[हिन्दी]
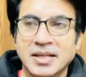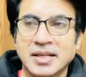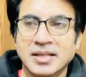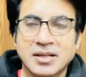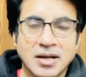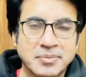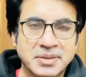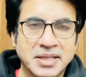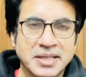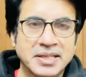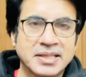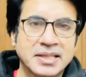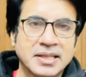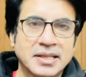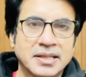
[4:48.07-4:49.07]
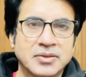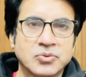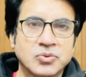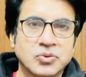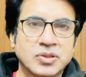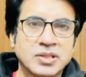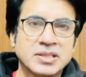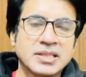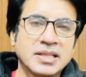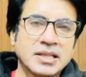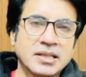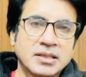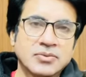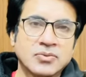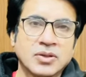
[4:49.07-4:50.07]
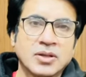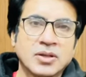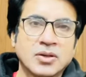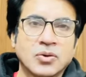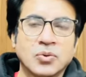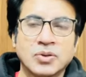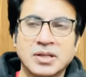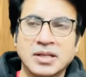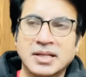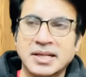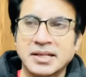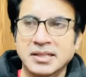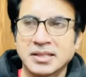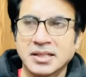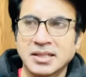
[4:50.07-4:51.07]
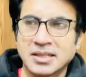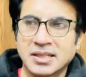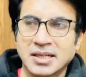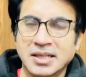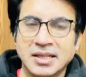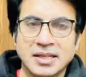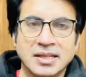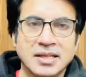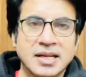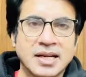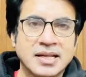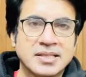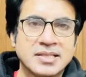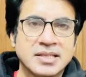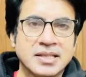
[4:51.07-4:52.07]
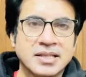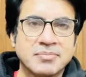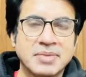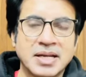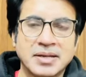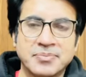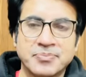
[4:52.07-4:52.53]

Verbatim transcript: काम करने के लिए आया हूँ तो किस लिए आया हूँ उनका कहना था कि एक्चुअली मैं